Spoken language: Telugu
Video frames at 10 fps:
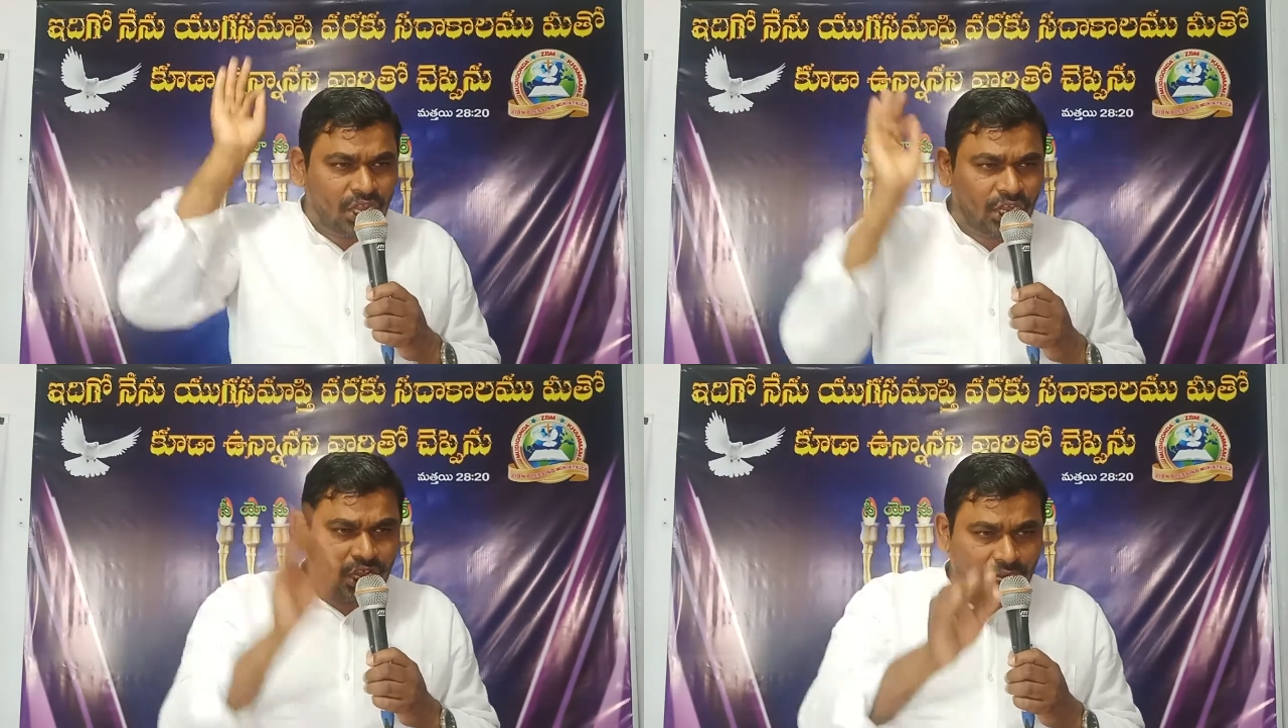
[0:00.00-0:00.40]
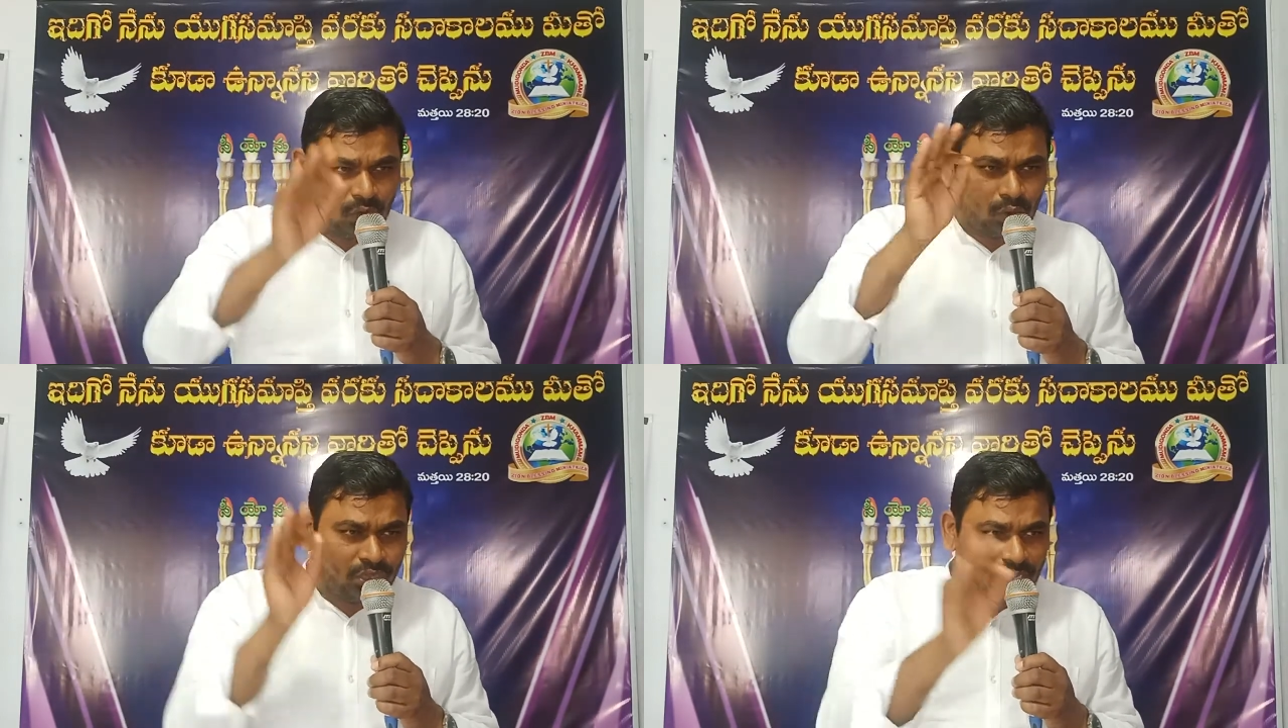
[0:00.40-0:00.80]
నీ
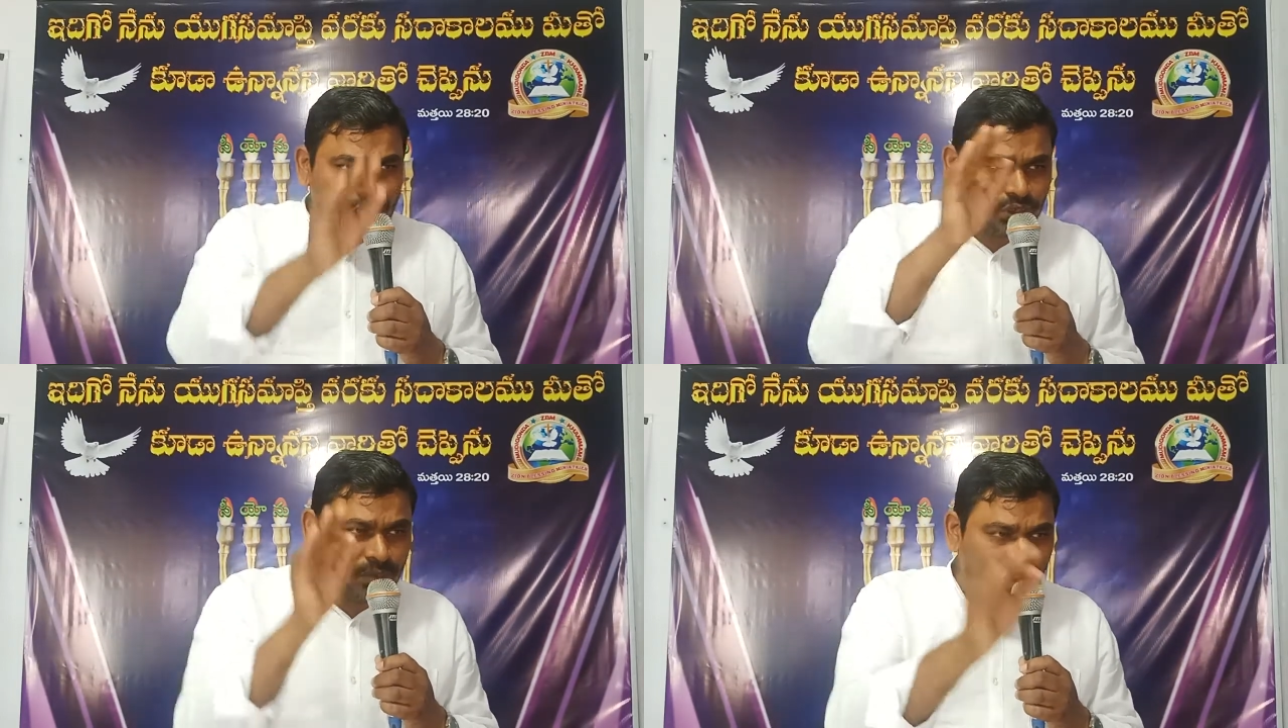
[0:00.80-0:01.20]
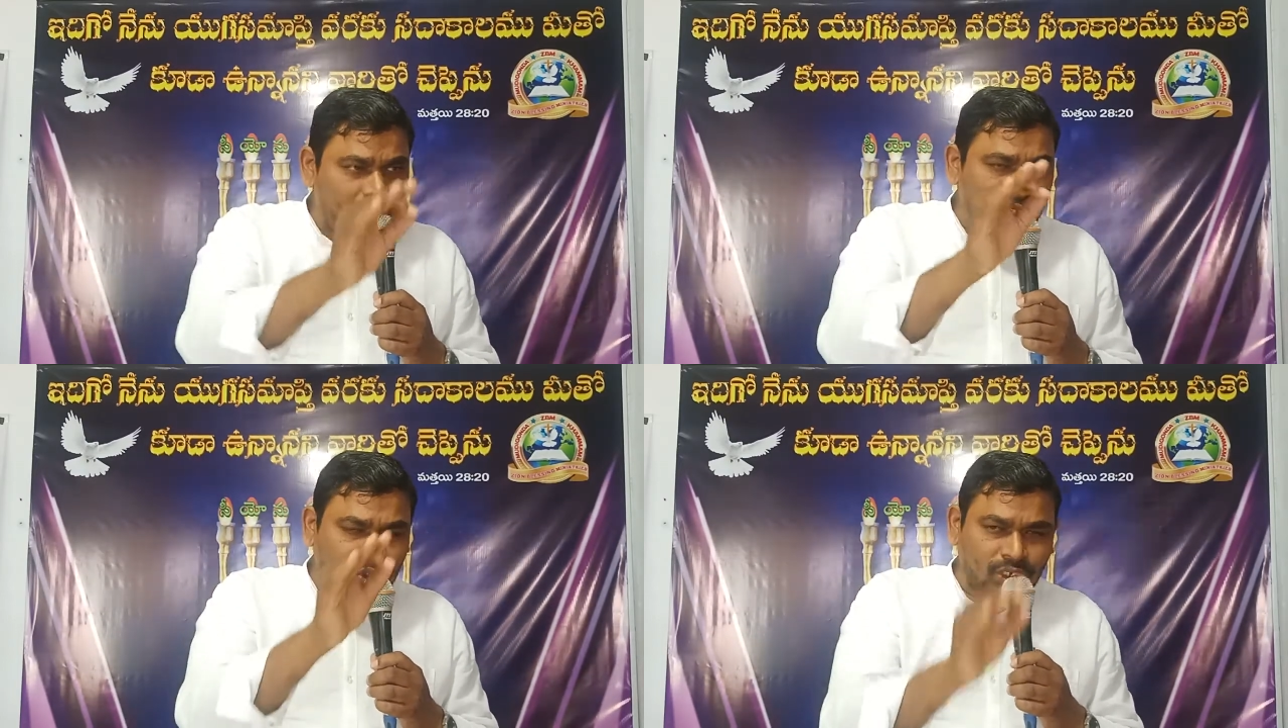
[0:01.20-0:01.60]
హృదయ
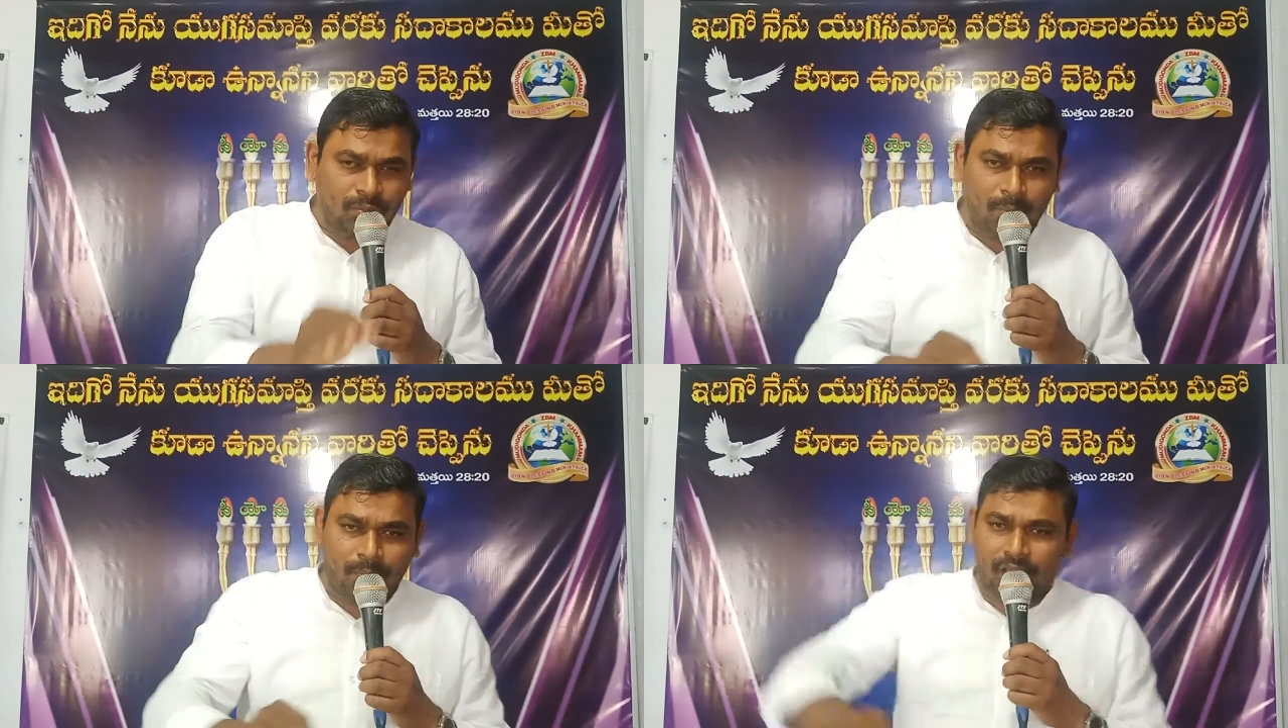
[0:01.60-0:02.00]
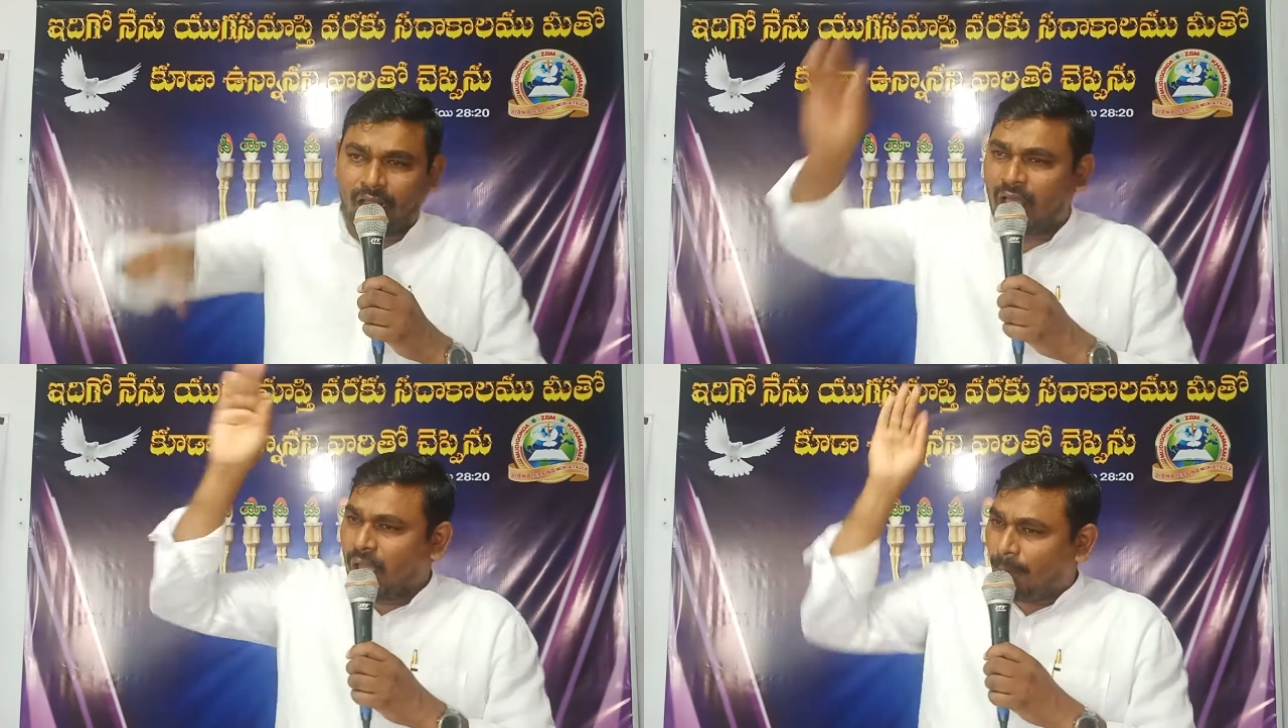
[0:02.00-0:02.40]
సింహాసనము పైన
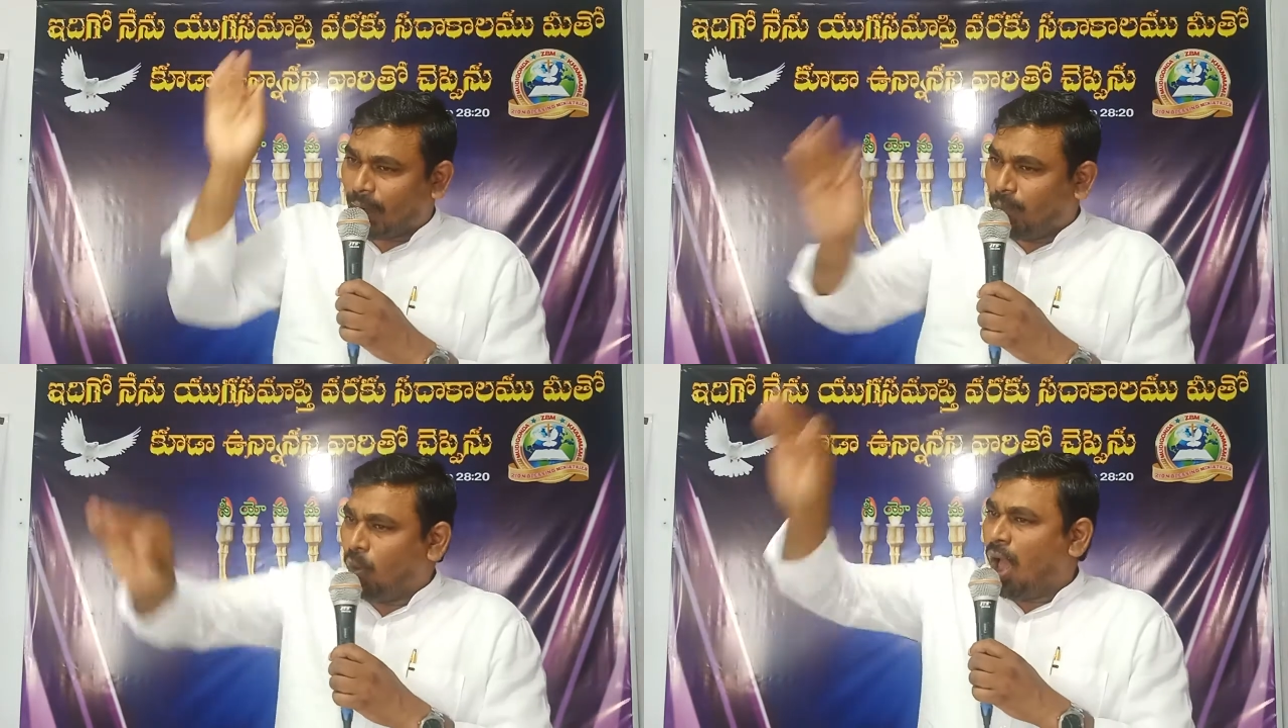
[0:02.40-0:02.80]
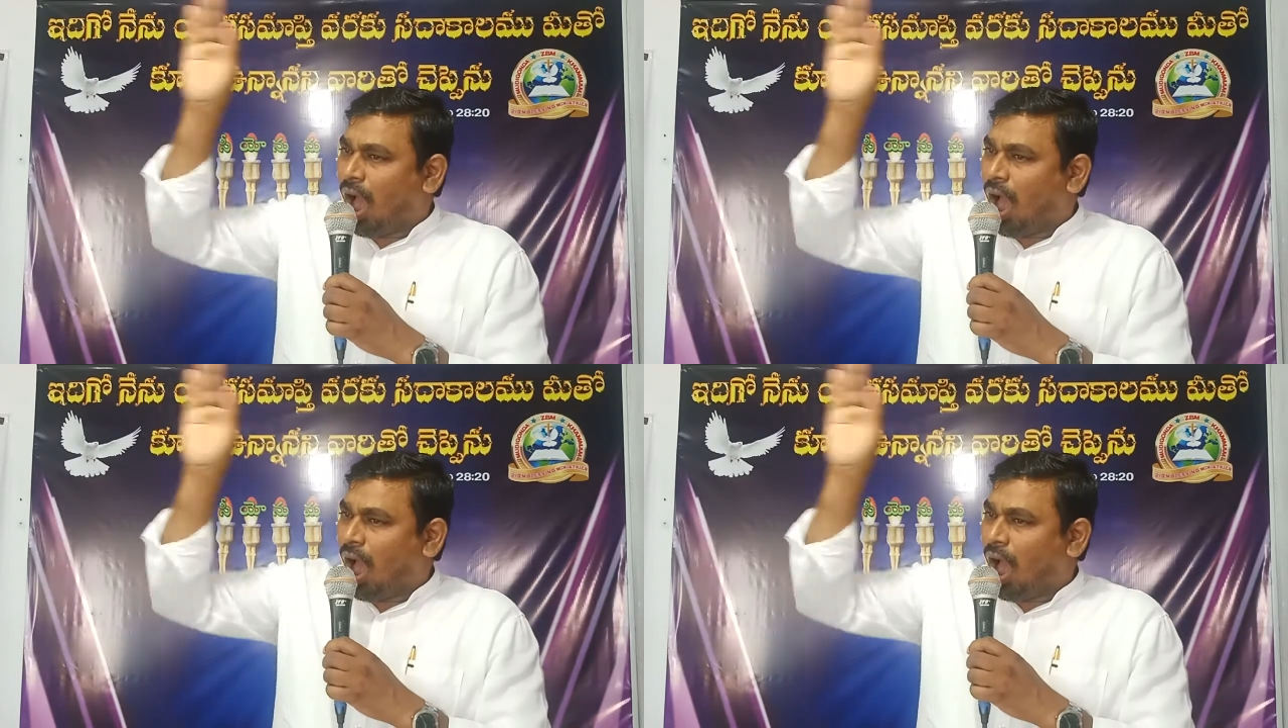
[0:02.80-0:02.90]
ప్రభు